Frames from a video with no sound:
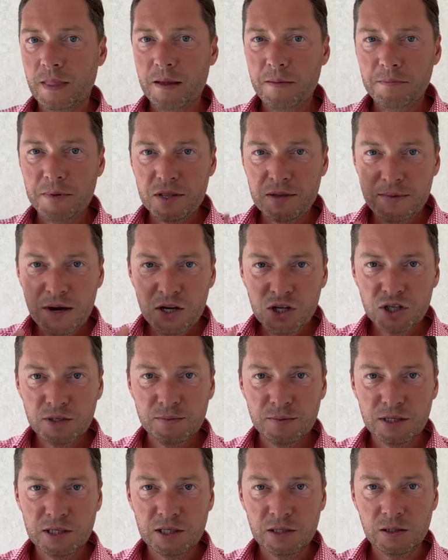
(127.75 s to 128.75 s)
Понимаешь
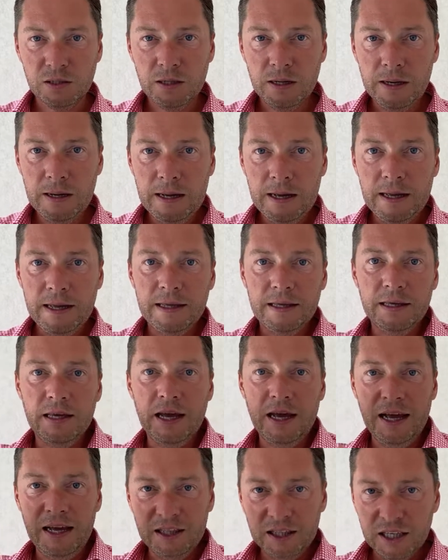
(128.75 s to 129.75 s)
смысл? И
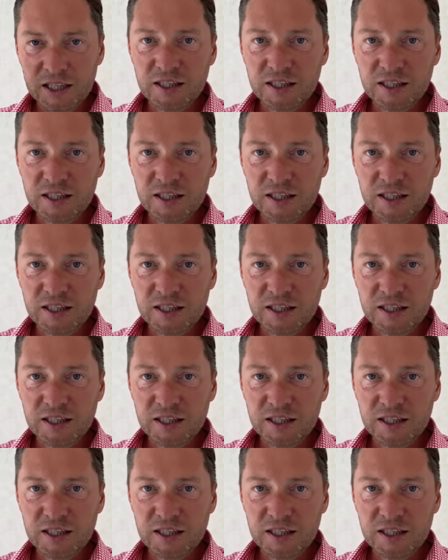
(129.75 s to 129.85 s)
это